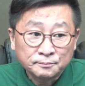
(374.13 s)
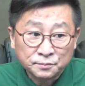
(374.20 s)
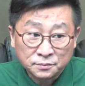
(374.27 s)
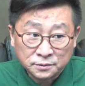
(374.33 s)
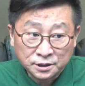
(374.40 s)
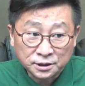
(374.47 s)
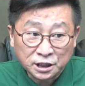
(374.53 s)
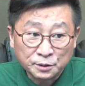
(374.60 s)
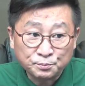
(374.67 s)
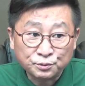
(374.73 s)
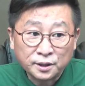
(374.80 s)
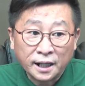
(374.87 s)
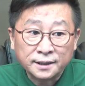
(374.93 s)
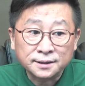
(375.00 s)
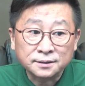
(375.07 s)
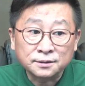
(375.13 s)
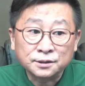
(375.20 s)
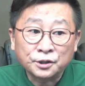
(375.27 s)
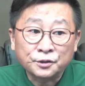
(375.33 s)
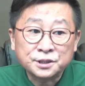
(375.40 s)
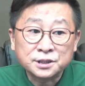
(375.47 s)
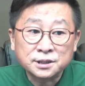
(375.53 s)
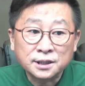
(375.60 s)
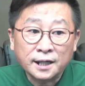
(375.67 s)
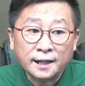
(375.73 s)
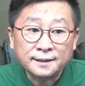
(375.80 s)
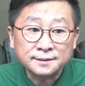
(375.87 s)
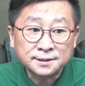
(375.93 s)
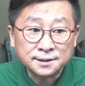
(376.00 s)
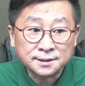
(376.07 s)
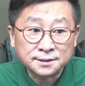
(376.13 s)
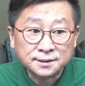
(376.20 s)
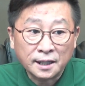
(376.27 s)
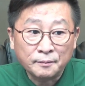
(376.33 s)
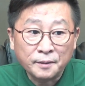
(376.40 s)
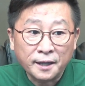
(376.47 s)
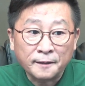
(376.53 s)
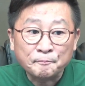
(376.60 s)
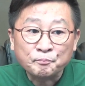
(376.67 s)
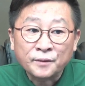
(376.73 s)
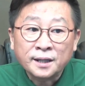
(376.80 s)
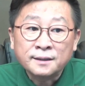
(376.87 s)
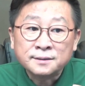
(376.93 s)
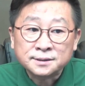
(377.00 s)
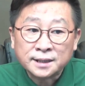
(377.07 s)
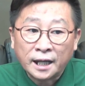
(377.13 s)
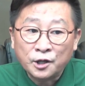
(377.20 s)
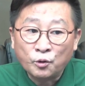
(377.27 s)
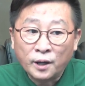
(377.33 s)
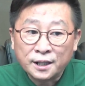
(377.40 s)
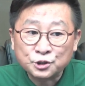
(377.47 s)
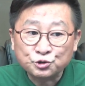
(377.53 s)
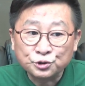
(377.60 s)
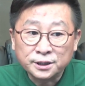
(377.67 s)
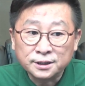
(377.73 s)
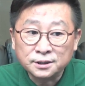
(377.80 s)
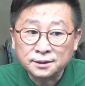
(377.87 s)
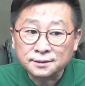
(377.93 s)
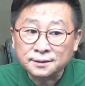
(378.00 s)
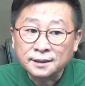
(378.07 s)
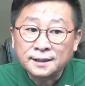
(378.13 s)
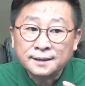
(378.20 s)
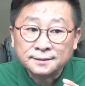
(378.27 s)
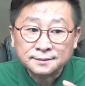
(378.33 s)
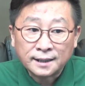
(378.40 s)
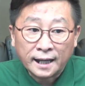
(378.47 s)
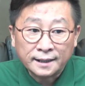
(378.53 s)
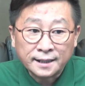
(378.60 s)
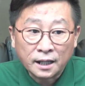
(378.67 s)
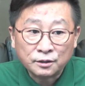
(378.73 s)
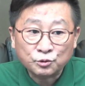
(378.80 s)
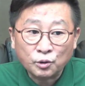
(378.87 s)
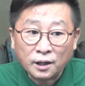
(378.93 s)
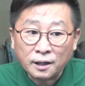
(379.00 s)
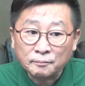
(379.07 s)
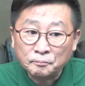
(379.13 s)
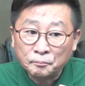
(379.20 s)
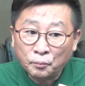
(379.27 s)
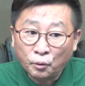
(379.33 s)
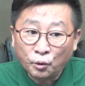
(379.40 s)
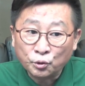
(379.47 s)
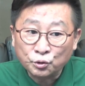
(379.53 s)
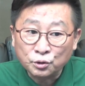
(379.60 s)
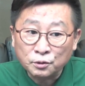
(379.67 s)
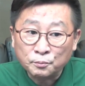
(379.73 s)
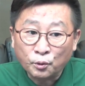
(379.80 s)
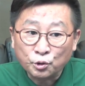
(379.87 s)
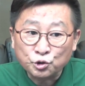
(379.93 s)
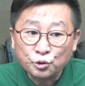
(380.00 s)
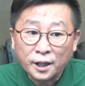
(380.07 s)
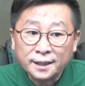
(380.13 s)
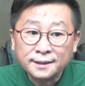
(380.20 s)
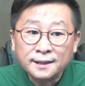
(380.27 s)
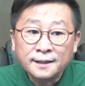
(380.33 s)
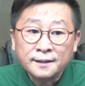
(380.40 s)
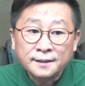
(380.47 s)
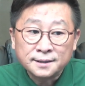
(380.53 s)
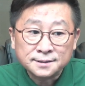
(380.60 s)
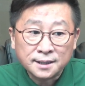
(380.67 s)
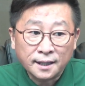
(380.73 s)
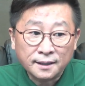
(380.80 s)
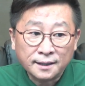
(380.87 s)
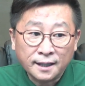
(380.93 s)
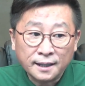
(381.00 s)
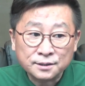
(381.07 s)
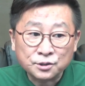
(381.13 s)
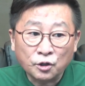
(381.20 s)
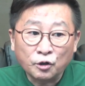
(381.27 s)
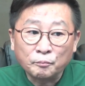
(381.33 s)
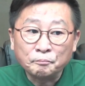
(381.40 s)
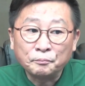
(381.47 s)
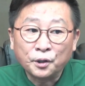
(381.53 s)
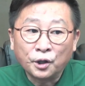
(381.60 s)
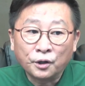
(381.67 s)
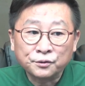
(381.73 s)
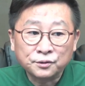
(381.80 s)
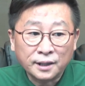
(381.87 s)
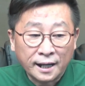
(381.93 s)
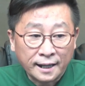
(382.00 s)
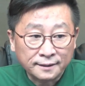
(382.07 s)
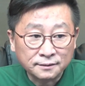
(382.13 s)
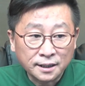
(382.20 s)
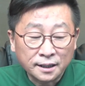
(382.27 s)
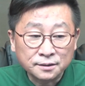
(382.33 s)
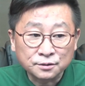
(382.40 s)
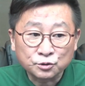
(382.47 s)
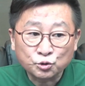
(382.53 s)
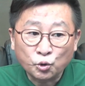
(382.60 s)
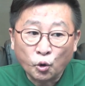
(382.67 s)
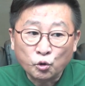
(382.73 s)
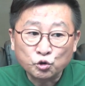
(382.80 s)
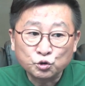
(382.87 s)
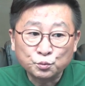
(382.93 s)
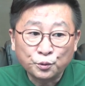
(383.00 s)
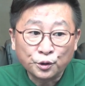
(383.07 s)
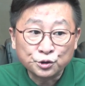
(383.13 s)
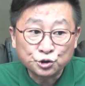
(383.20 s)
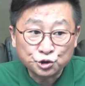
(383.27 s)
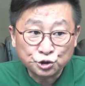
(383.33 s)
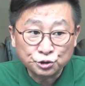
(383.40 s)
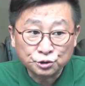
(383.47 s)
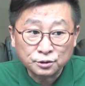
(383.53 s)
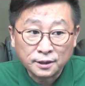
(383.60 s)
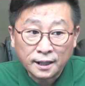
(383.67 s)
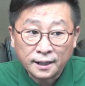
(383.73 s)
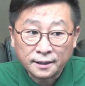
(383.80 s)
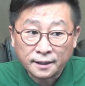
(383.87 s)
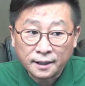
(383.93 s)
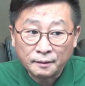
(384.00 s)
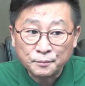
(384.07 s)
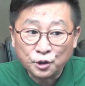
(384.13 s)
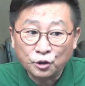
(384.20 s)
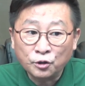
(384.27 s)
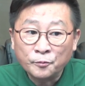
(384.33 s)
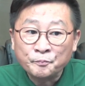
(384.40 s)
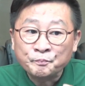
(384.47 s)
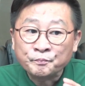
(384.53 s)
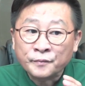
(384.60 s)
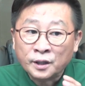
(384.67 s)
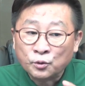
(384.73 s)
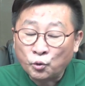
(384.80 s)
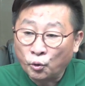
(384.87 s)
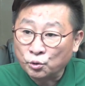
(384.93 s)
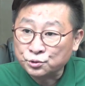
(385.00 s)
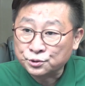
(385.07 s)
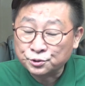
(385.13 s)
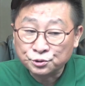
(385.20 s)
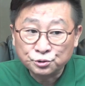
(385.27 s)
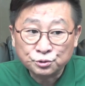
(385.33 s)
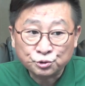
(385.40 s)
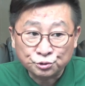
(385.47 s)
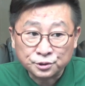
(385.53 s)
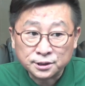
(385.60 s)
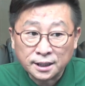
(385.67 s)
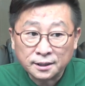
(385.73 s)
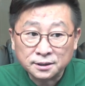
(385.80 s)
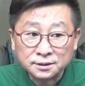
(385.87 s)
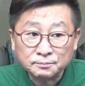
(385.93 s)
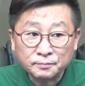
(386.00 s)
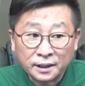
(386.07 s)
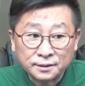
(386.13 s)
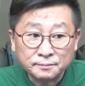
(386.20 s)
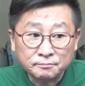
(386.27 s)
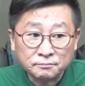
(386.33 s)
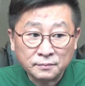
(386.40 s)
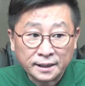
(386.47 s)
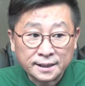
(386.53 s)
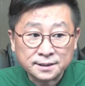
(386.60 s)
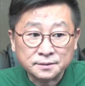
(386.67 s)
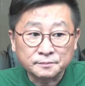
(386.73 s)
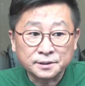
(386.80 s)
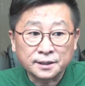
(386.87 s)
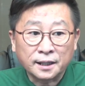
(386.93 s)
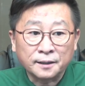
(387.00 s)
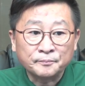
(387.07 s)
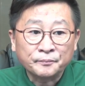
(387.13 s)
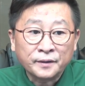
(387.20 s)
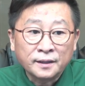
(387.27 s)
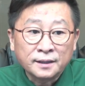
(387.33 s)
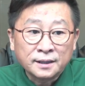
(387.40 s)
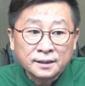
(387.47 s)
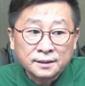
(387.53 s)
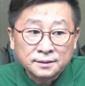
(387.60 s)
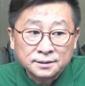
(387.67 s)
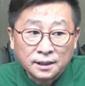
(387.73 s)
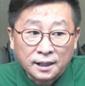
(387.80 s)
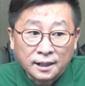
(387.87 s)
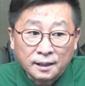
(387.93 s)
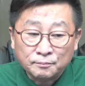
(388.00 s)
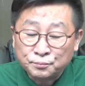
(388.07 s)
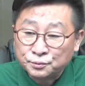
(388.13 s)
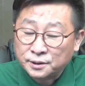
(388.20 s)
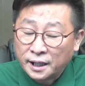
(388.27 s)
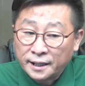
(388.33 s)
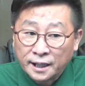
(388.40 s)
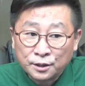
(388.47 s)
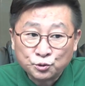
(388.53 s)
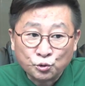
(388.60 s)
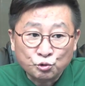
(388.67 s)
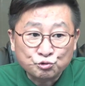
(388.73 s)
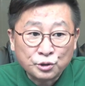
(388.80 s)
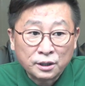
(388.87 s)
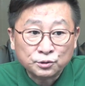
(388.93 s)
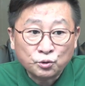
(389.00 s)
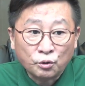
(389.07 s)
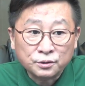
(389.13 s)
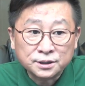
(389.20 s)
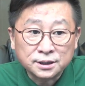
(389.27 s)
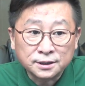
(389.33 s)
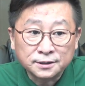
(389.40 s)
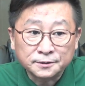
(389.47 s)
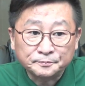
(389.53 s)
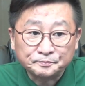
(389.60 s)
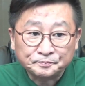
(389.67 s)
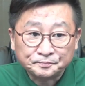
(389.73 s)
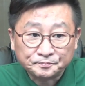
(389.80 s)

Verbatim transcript: 특히 북한은 러시아 시스템에 사용할 수 있는 탄약과 포를 보유한 세계에서 몇 안 되는 공급원 중 하나라며 고수 국장은 말했습니다. 자, 북한의 조선중앙 통신은